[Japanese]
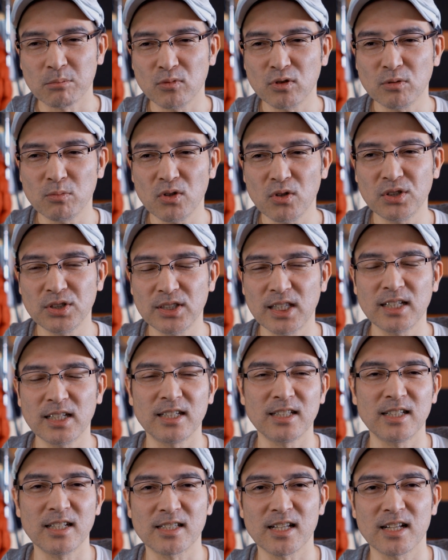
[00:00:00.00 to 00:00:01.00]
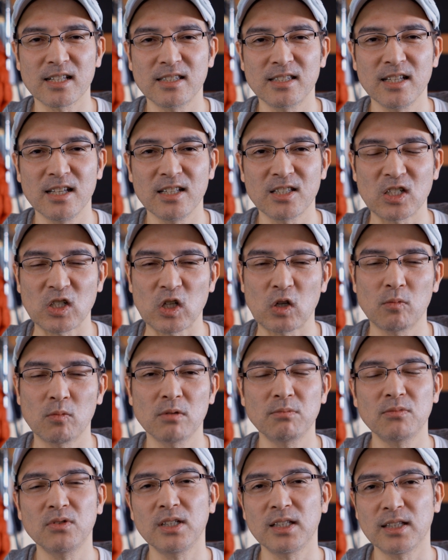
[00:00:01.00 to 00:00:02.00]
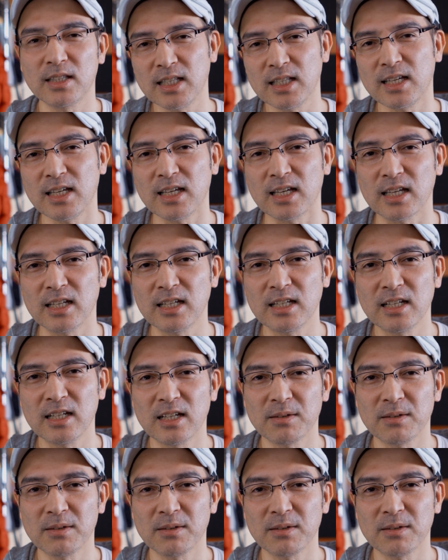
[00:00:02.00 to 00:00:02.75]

無目的で撮影地に赴いて、